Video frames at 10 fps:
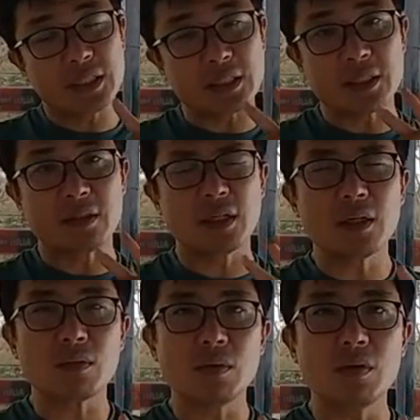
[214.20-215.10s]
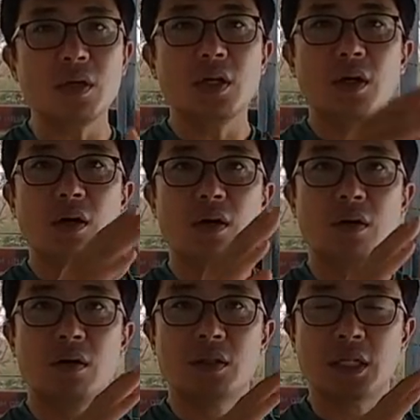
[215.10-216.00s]
장착을 하고
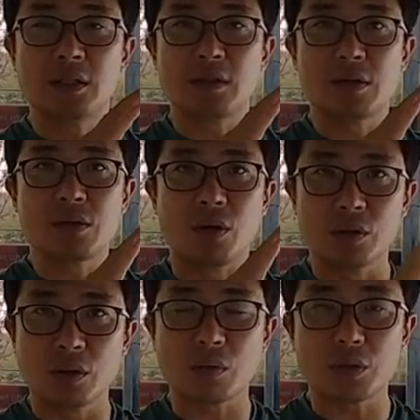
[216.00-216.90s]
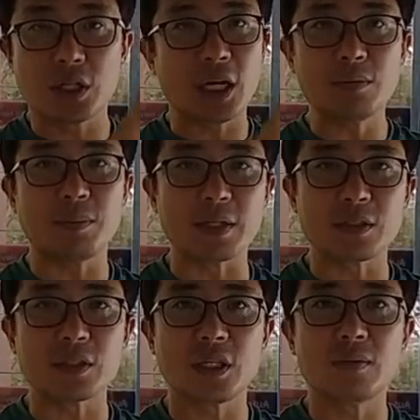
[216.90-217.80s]
예를 들어서 언더코팅하고
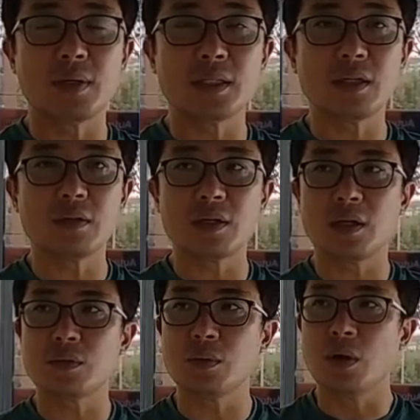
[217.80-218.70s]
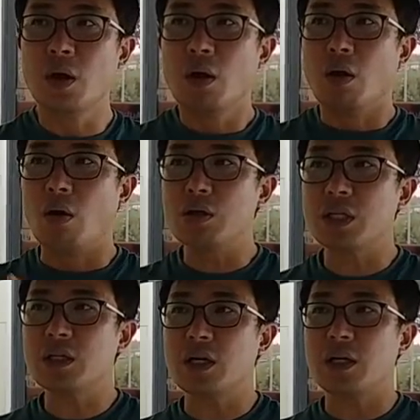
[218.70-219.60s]
방청 작업을 한다 하더라도
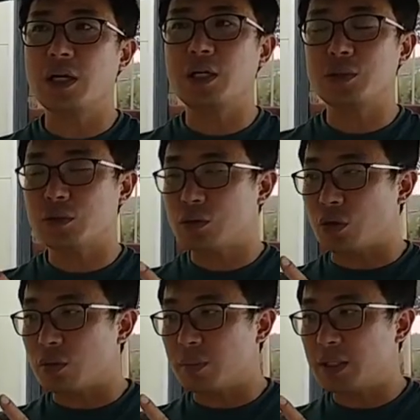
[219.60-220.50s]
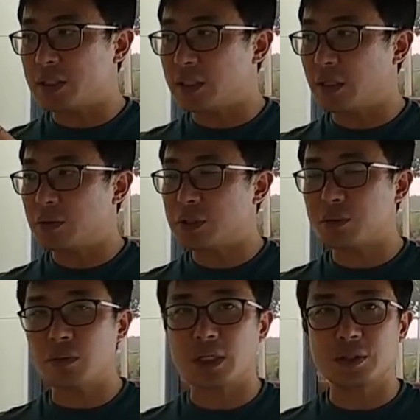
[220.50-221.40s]
어딘가에 정말 제대로
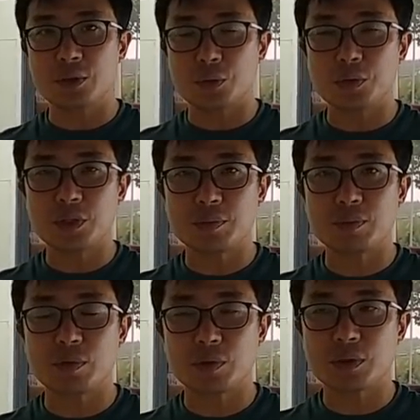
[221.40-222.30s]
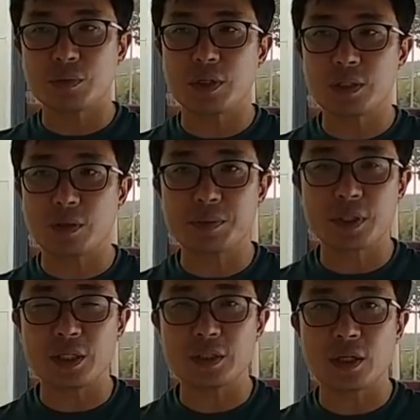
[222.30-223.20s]
시공하는, 좋은 제품으로 시공하는
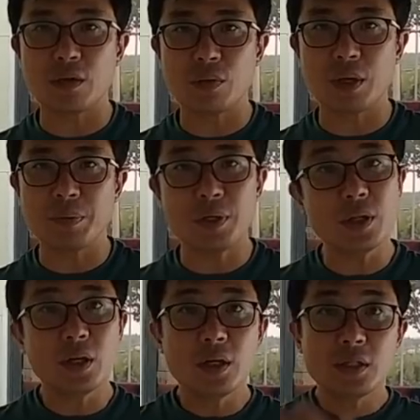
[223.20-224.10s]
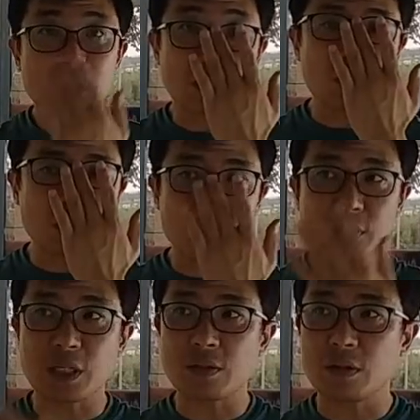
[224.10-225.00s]
업체가 있다라고 하면
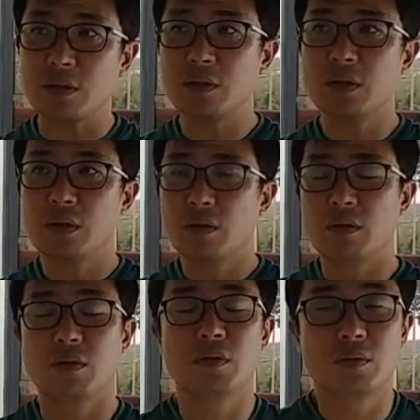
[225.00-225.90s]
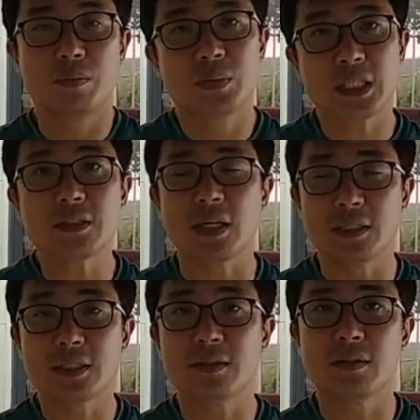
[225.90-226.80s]
차주님들께서
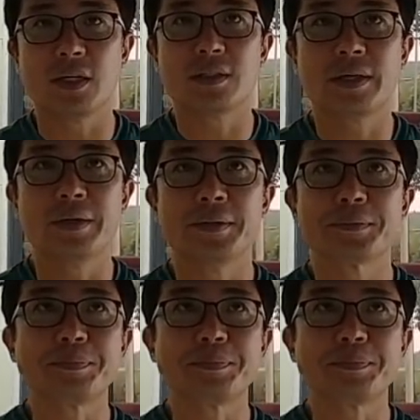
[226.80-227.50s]
찾아가시는 것 같아요.